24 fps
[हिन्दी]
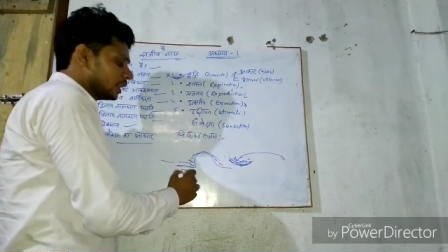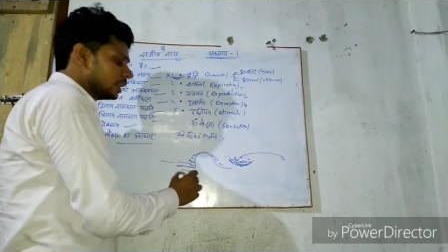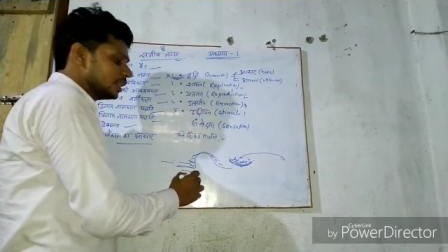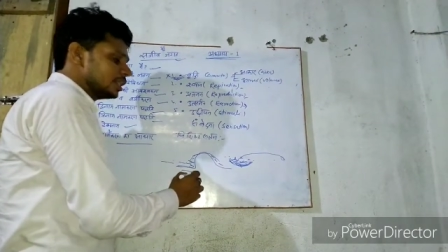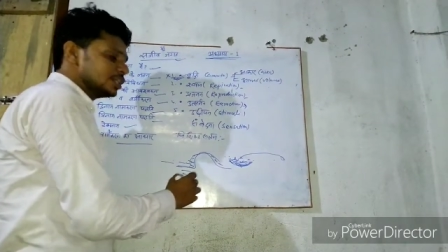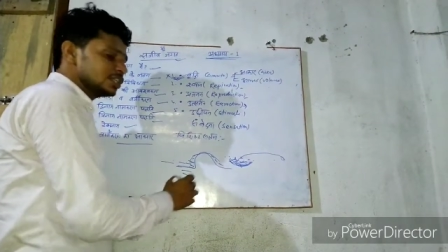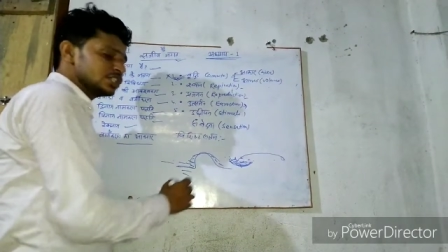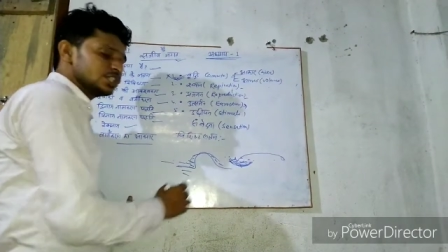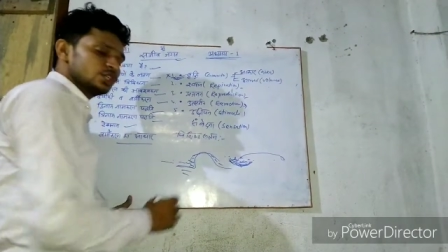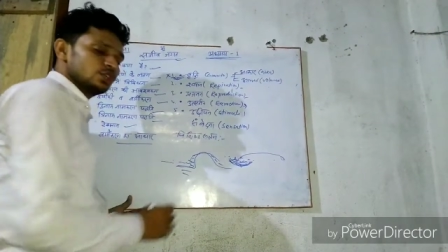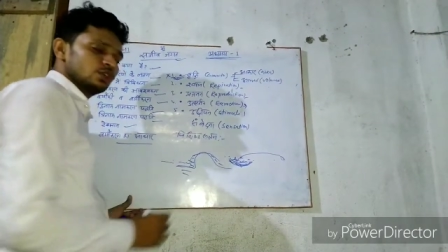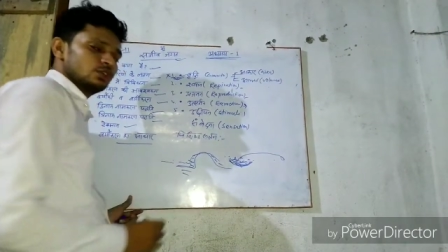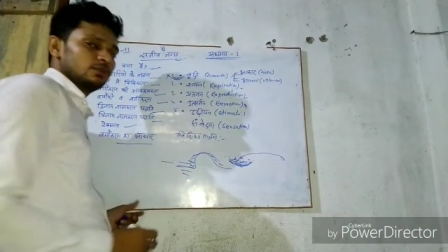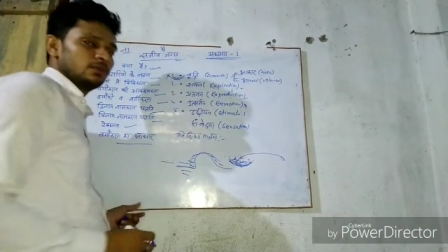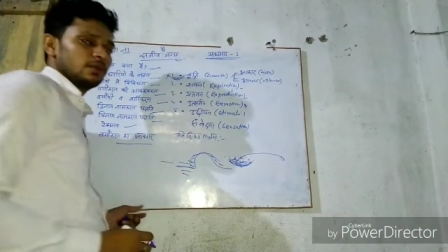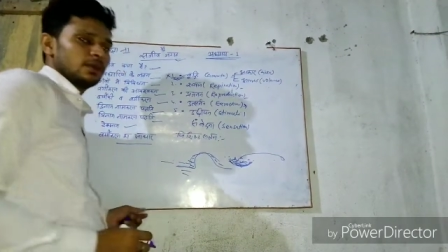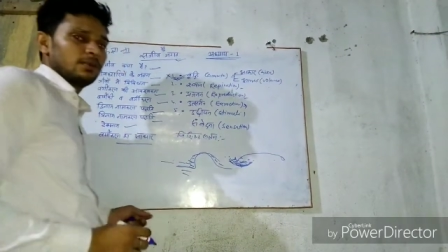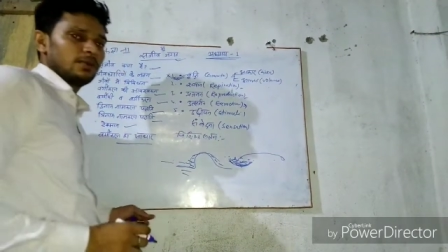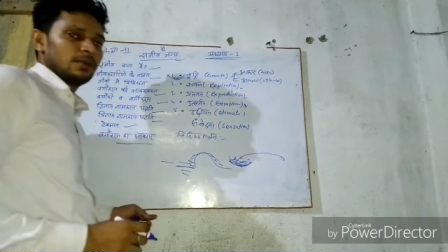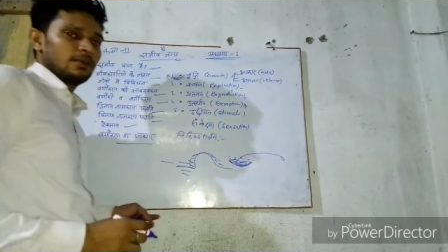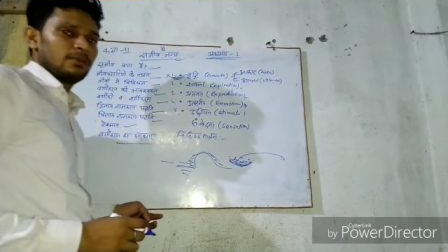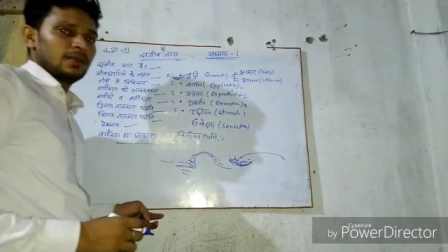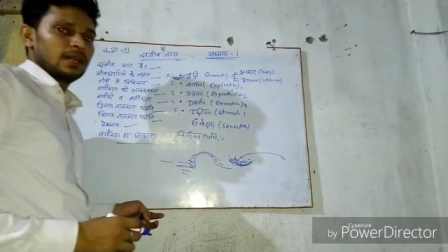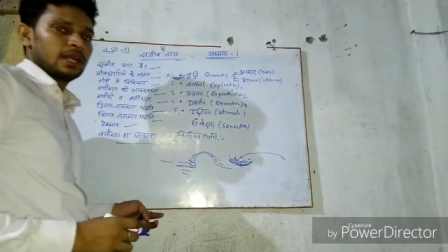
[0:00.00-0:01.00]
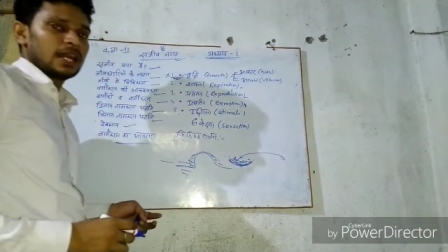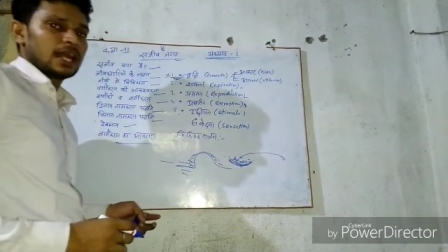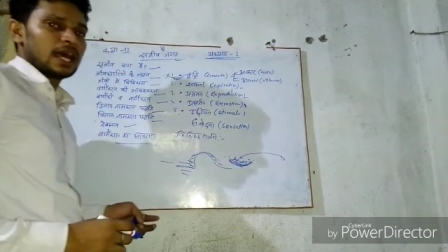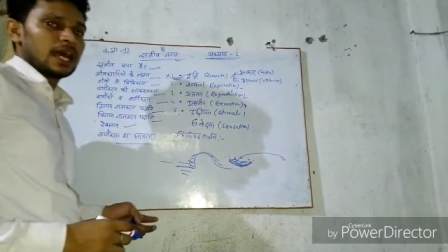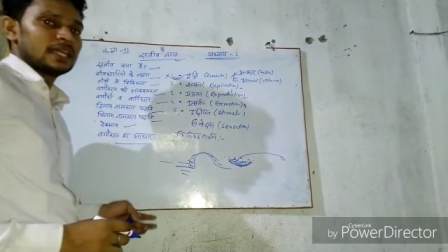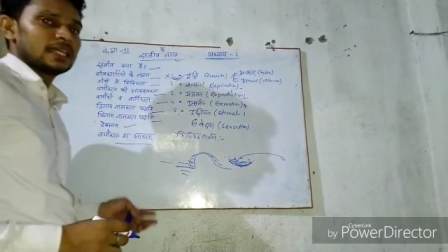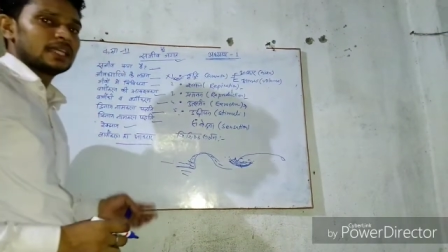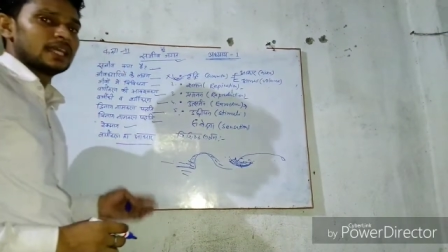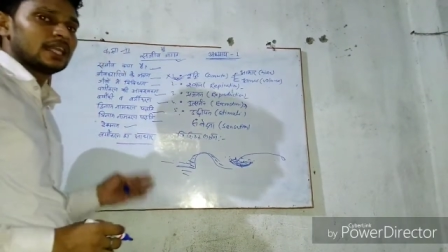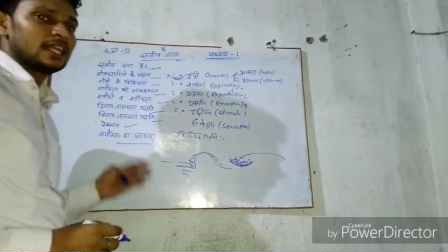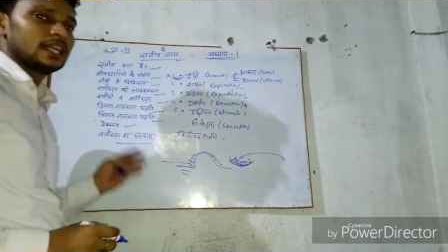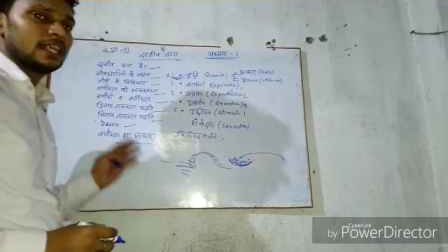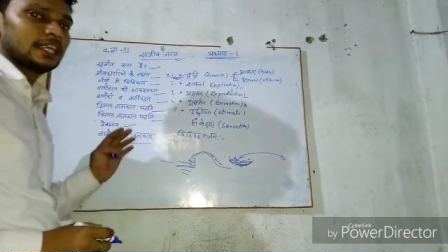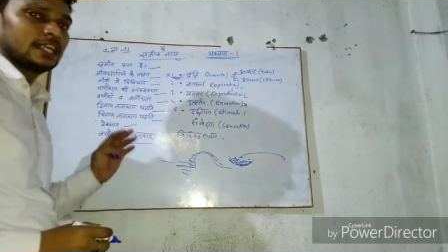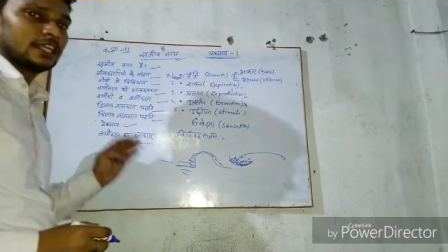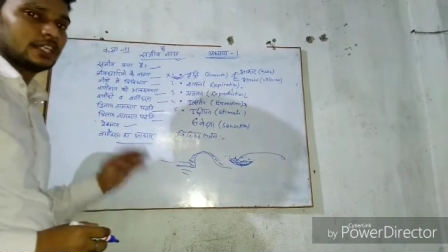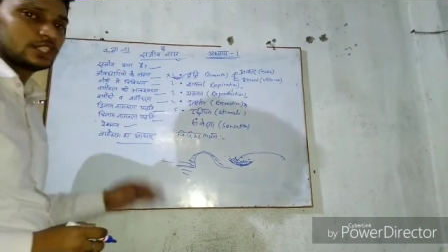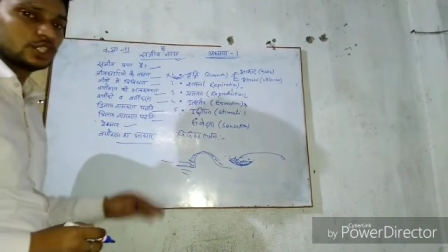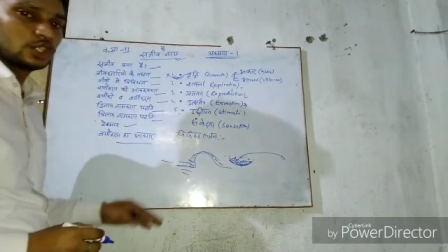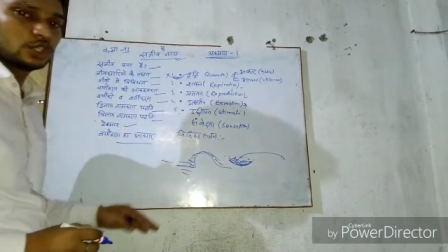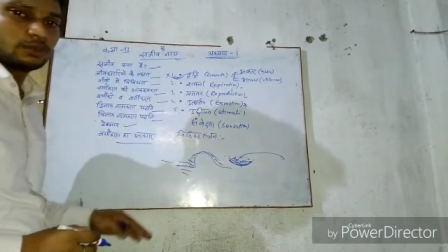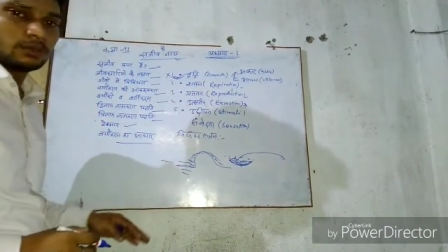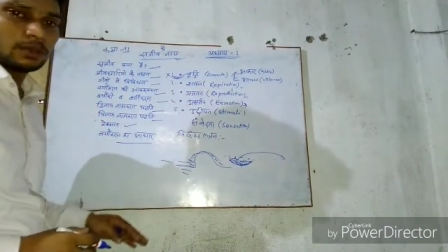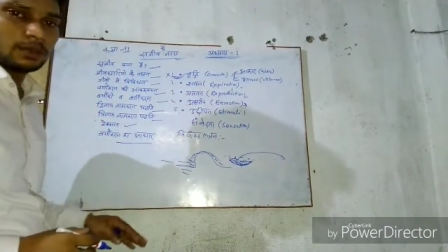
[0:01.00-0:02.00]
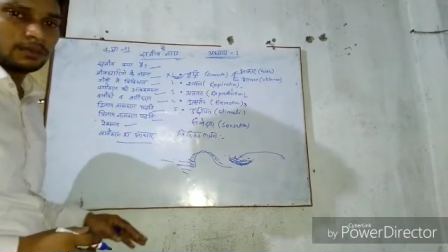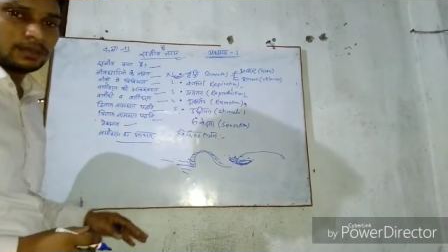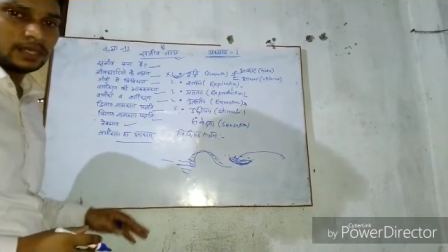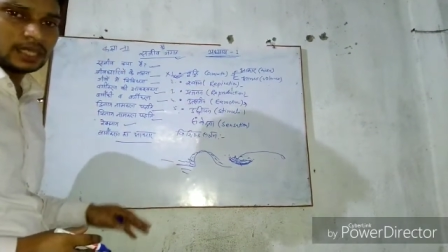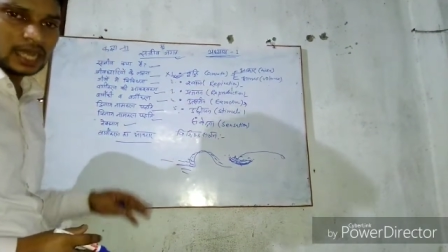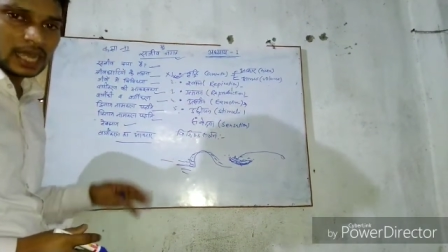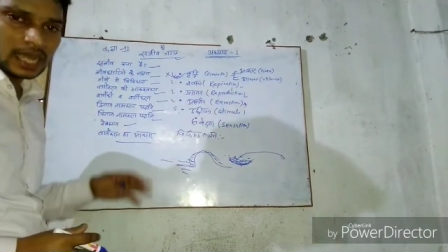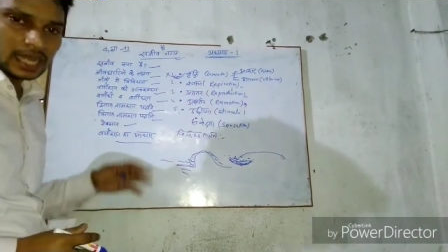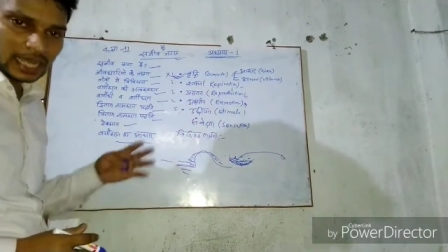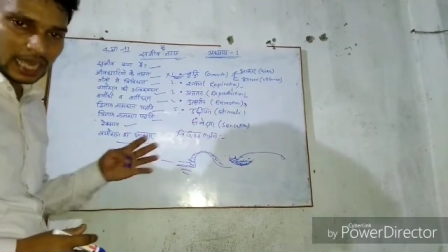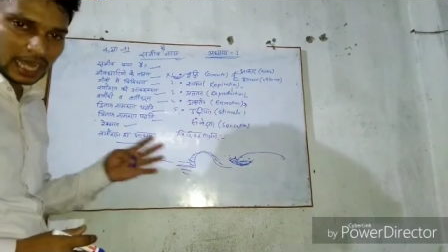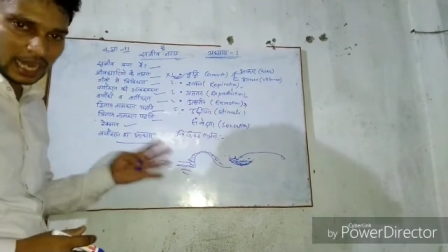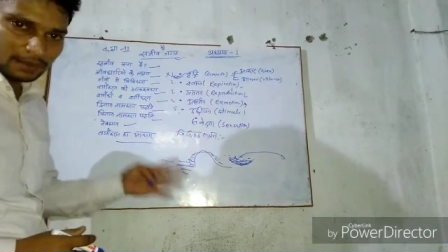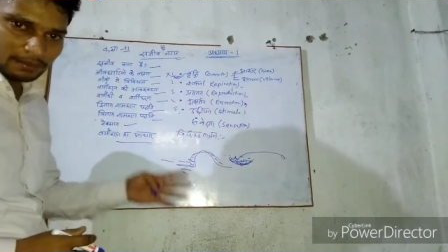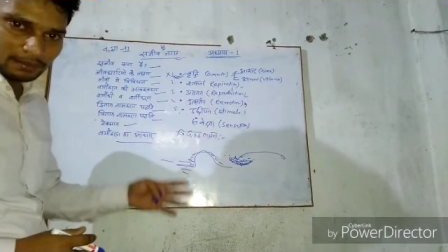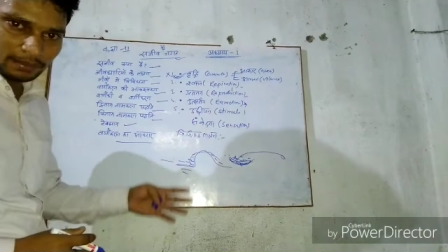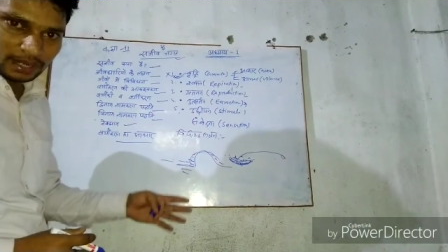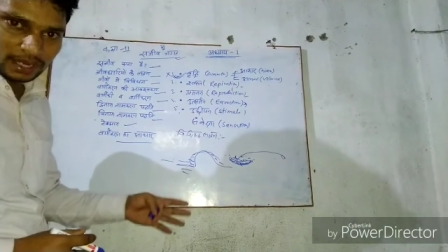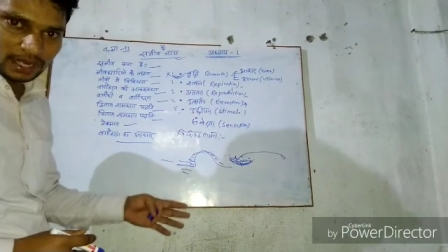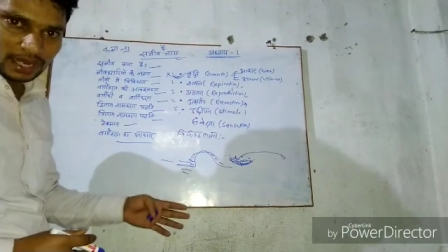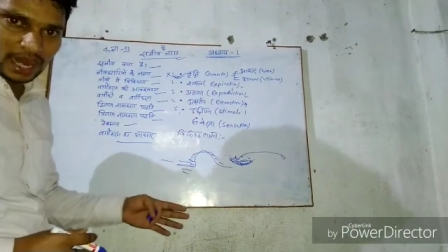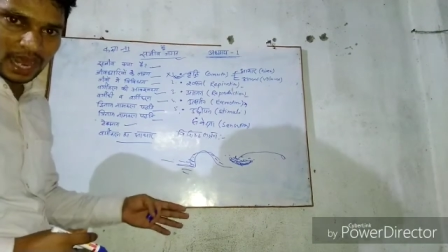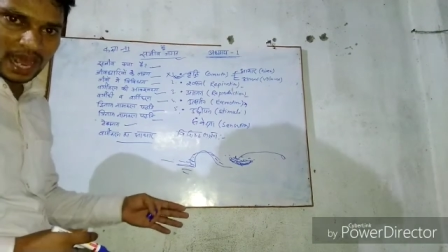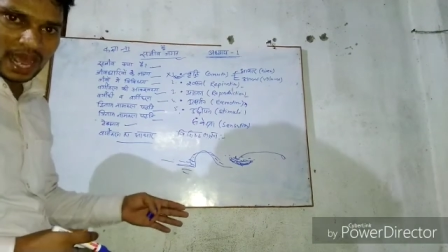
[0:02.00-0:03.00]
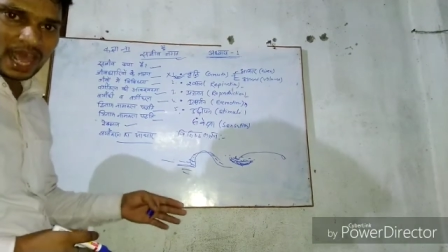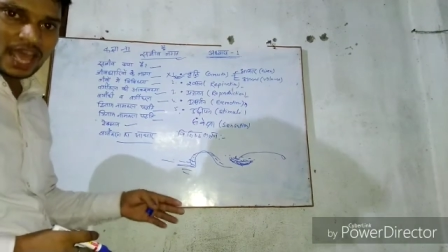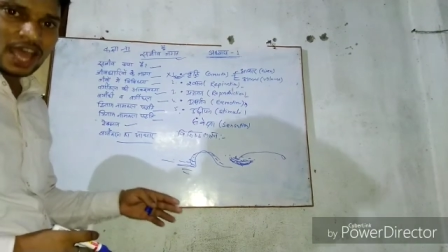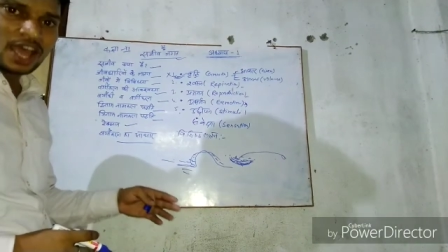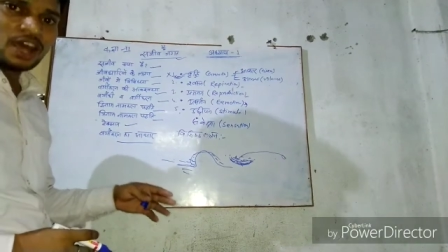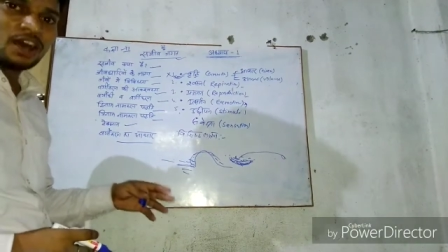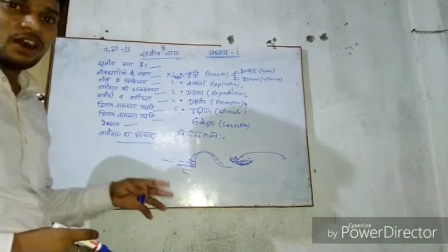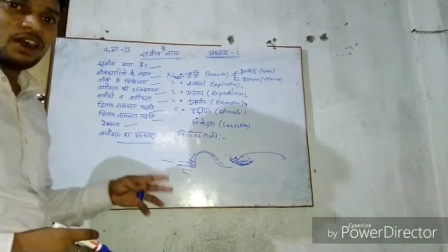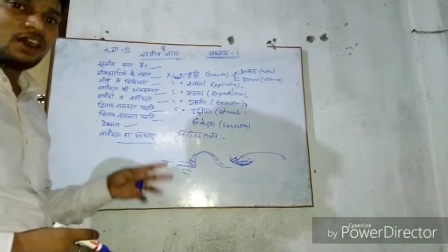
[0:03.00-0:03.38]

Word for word: निर्जीवों में भी मिल रहा है यानी निर्जीव में भी आकार बढ़ रहा है